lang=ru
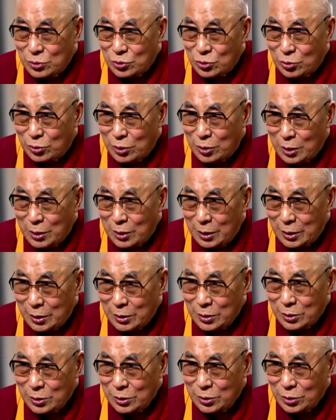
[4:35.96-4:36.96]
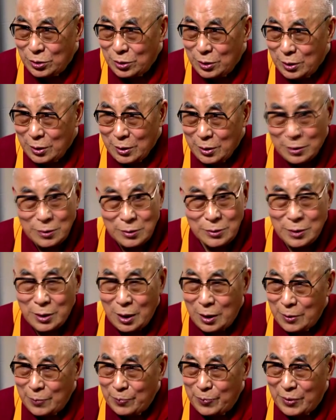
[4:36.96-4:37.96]
Так что
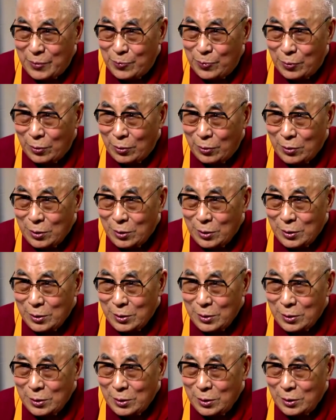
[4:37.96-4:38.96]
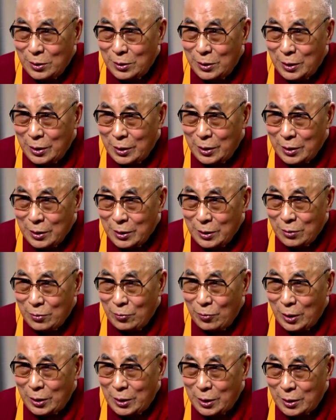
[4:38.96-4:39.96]
я иногда в шутку говорю людям,
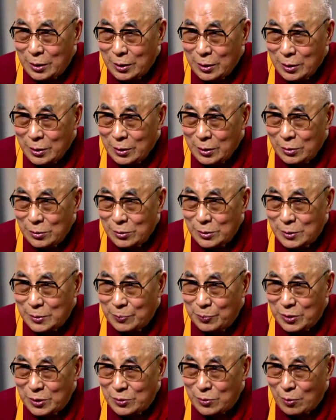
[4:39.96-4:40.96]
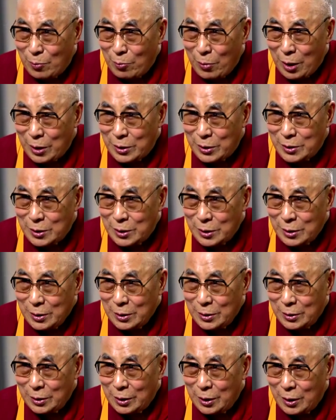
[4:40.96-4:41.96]
Мирное
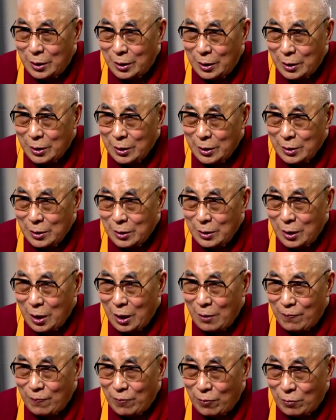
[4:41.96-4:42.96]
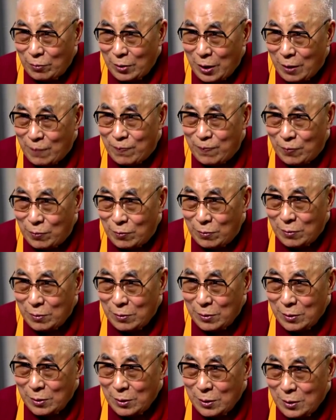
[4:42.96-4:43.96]
сознание укрепляет
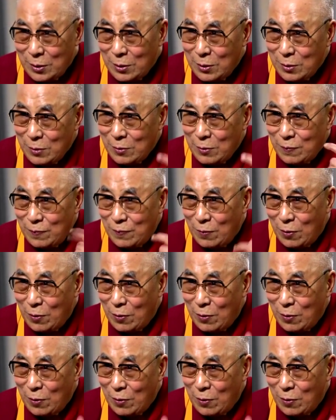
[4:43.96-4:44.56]
здоровье.